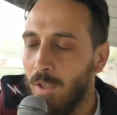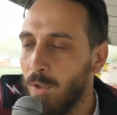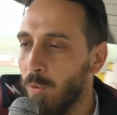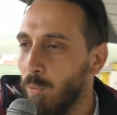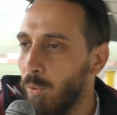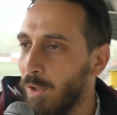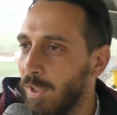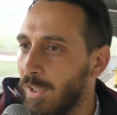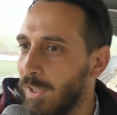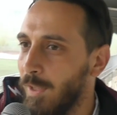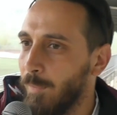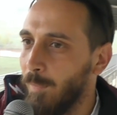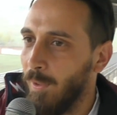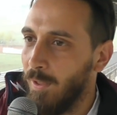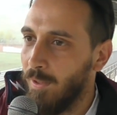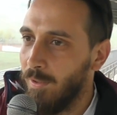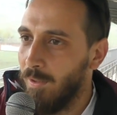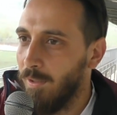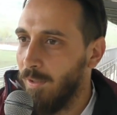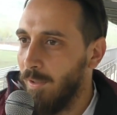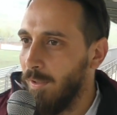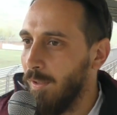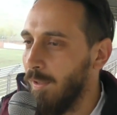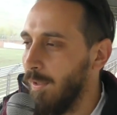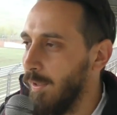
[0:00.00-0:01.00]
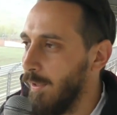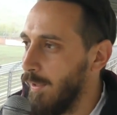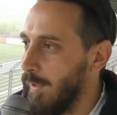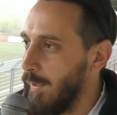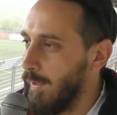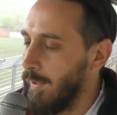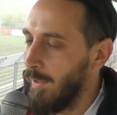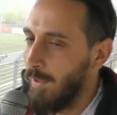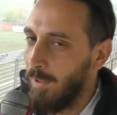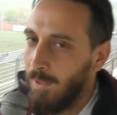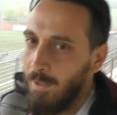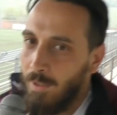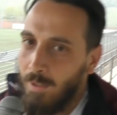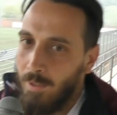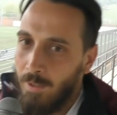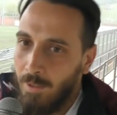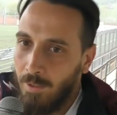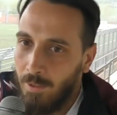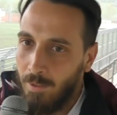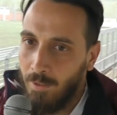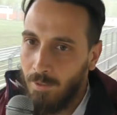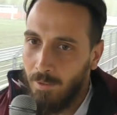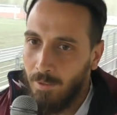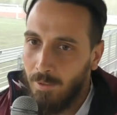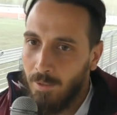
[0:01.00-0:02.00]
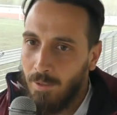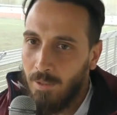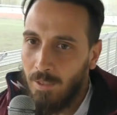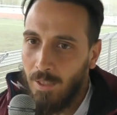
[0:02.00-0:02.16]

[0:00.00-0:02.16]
quindi mantenere